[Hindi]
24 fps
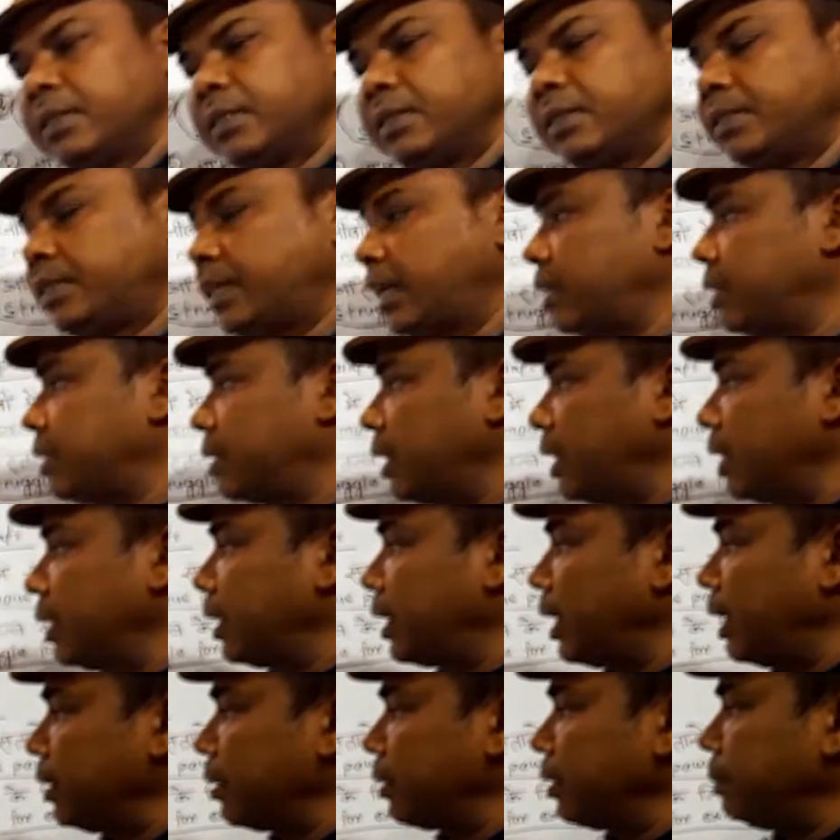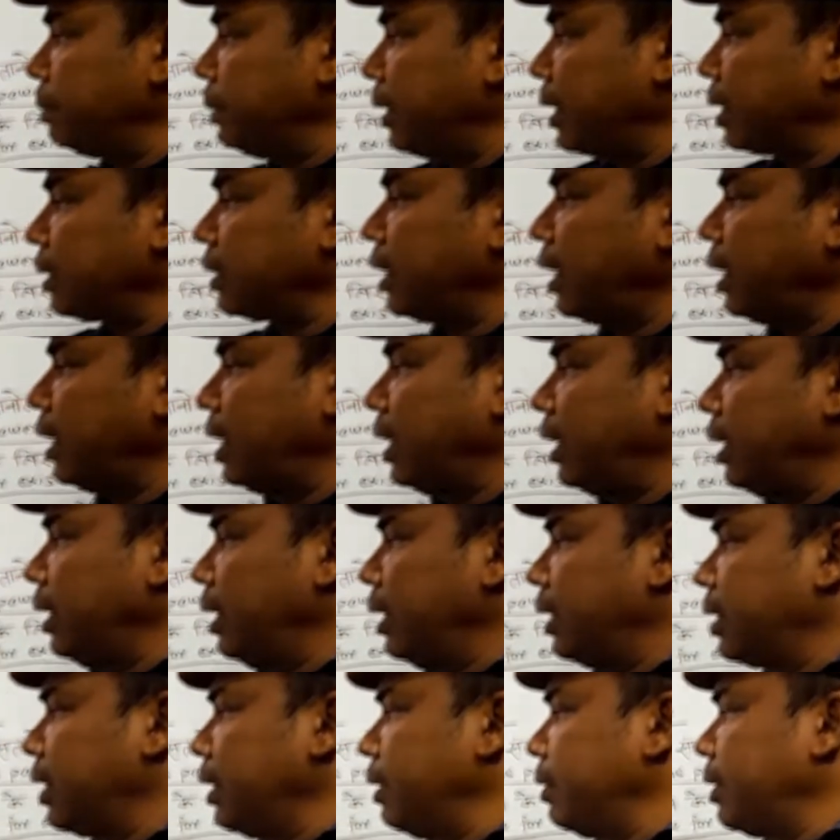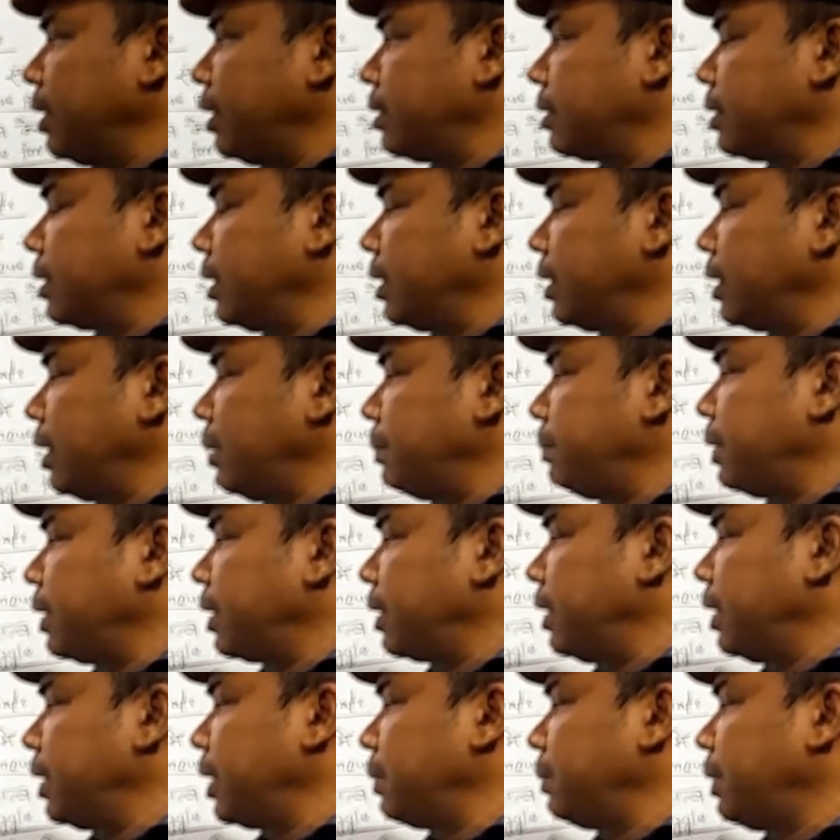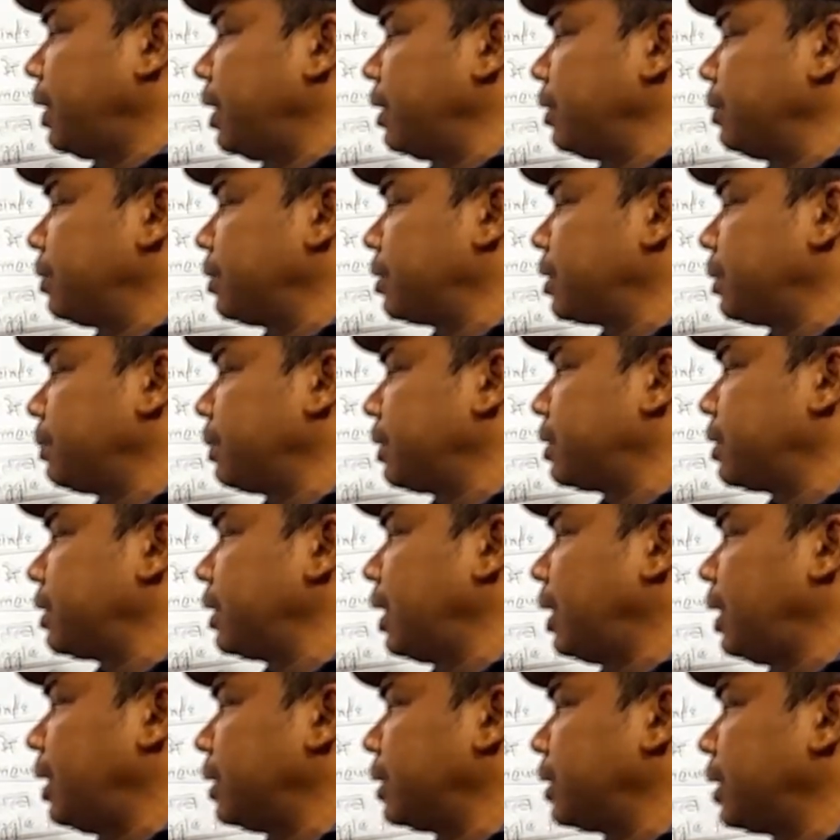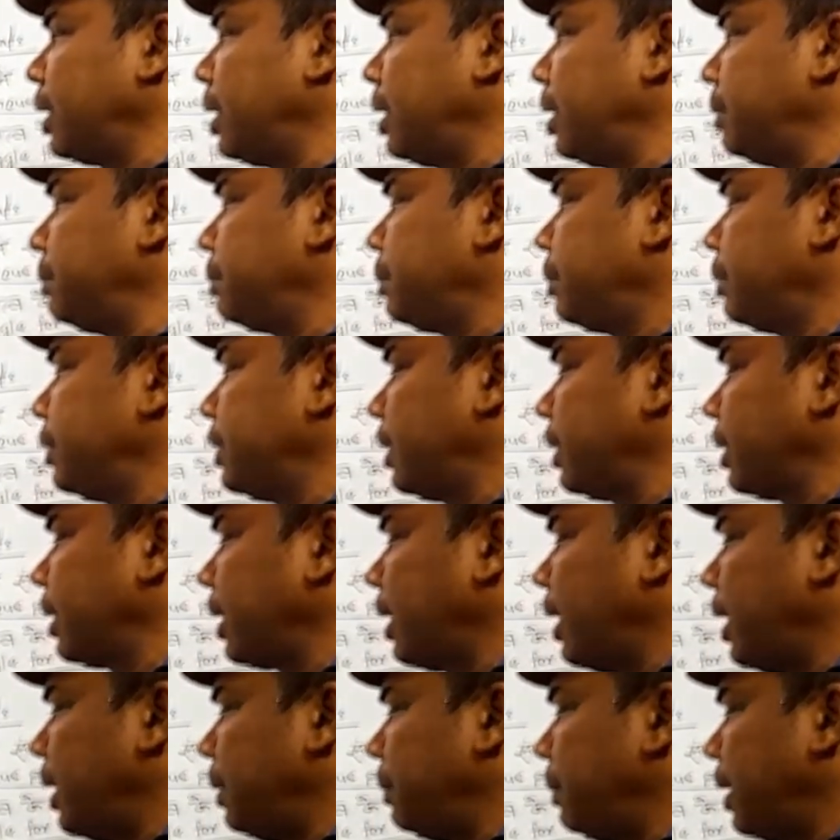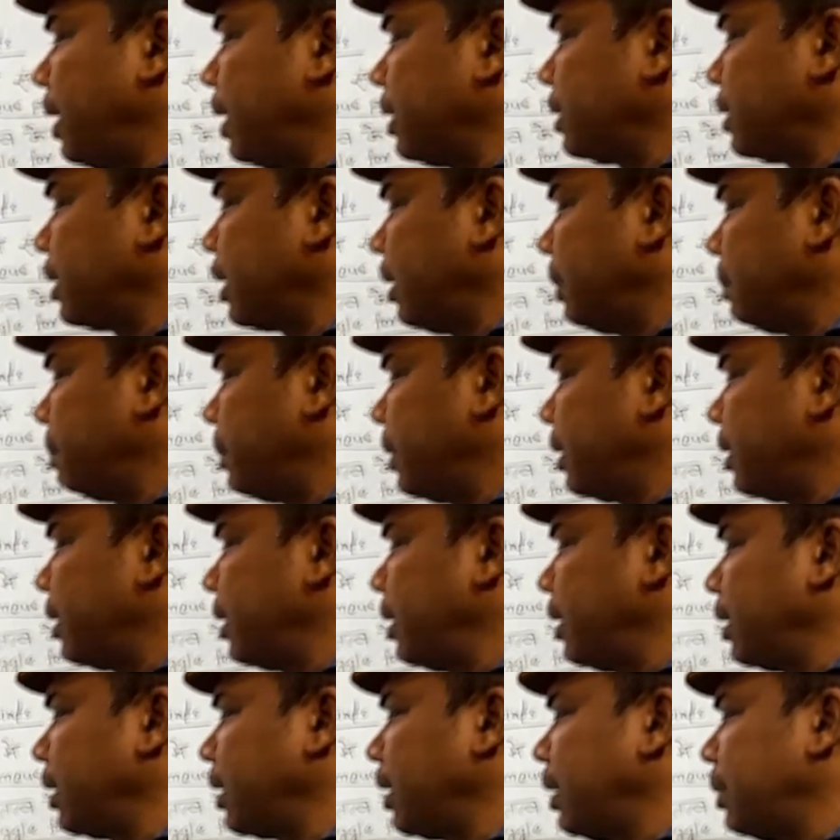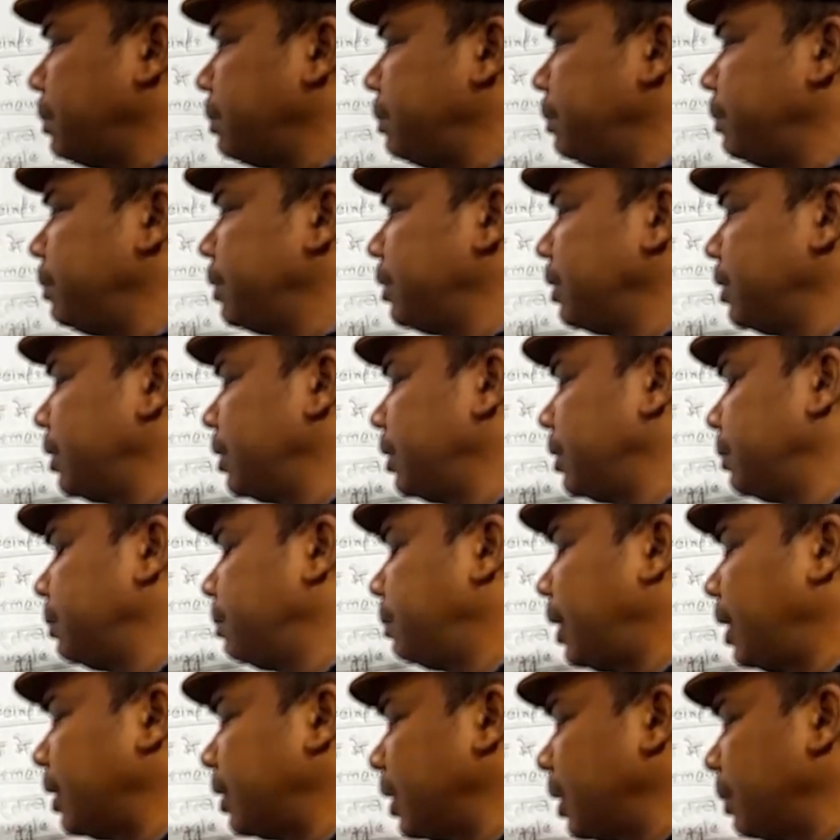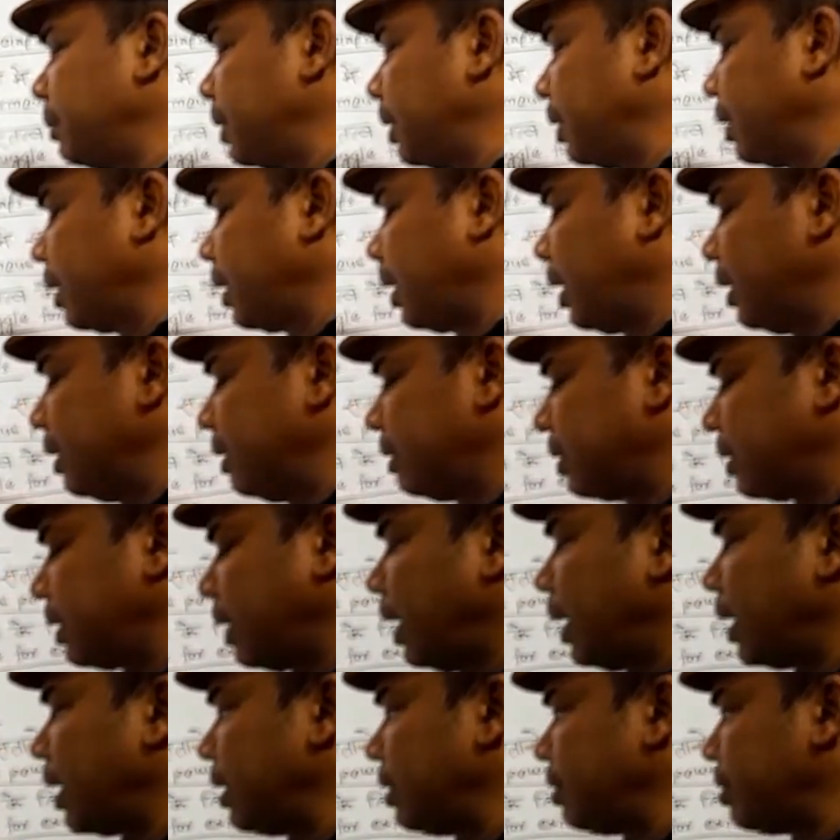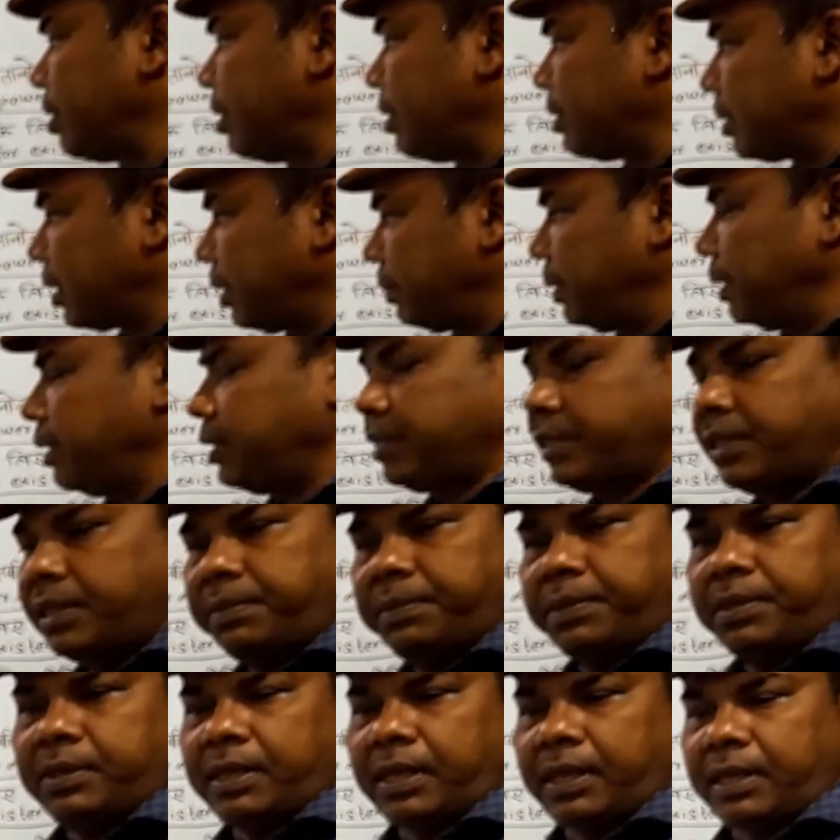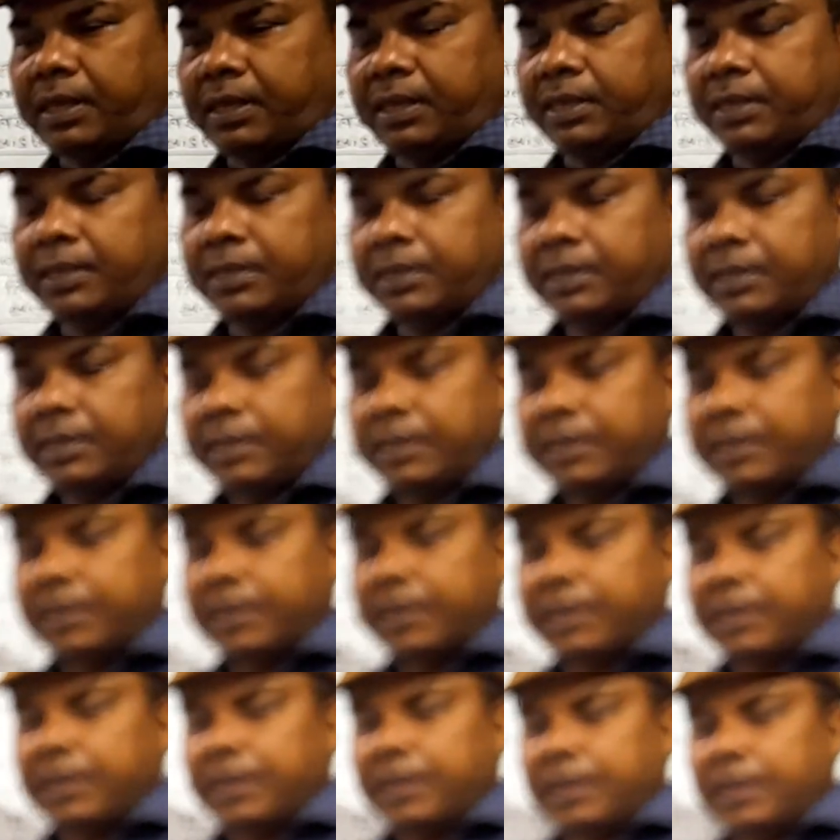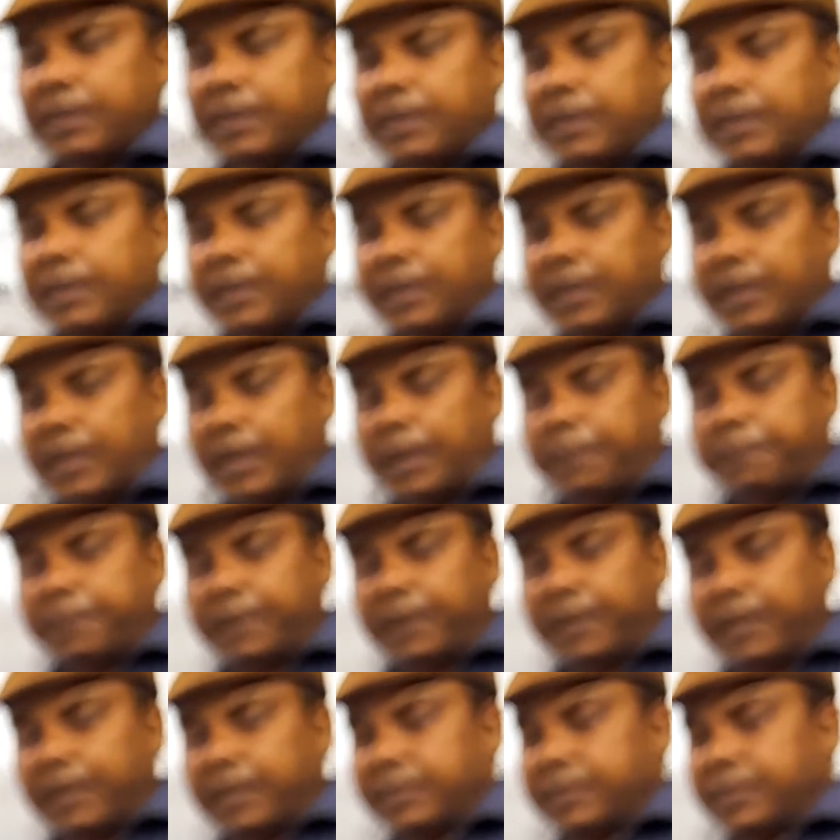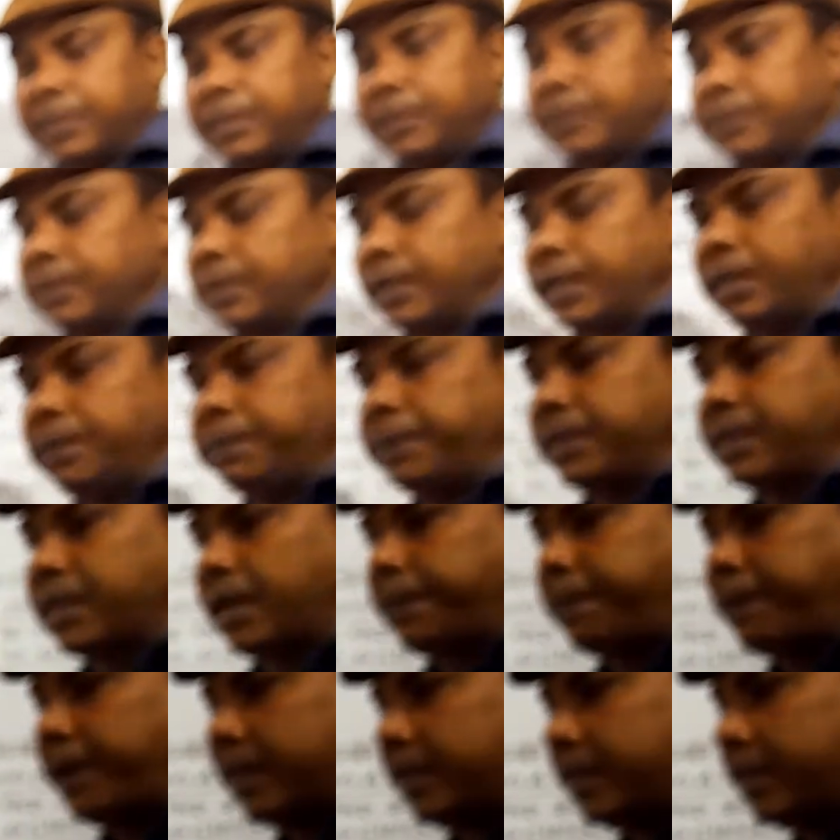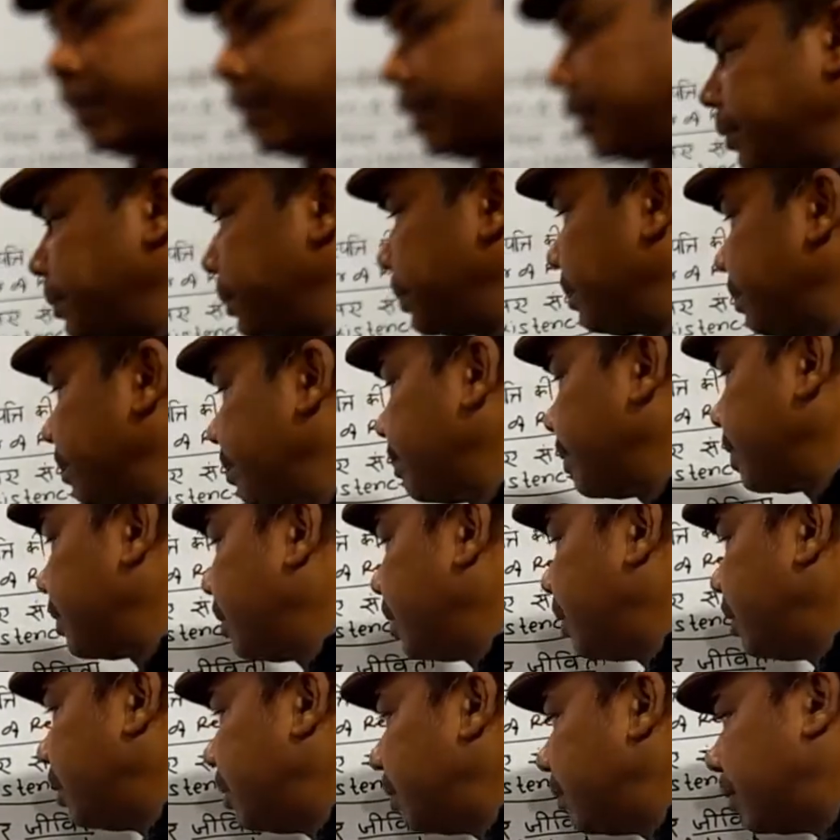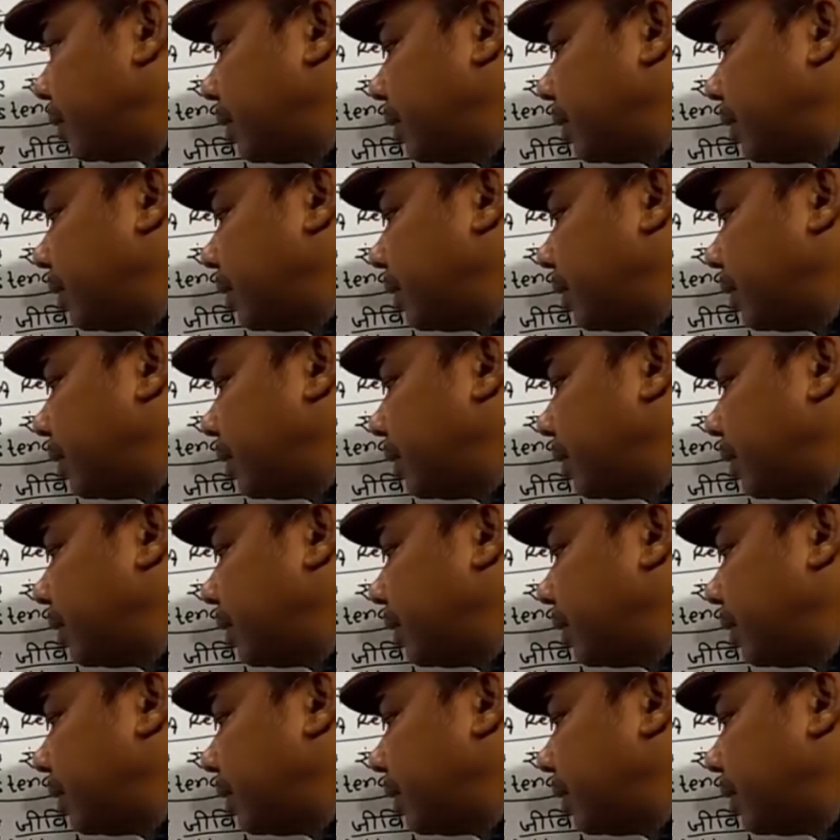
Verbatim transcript: जनसंख्या तो बढ़ता है लेकिन जनसंख्या बढ़ने के बाद जो समस्या आता है भोजन का आवास का प्रजनन का वातावरण का इस कारण से सभी जीव जो है अपने अस्तित्व को नहीं बचा पाते हैं तो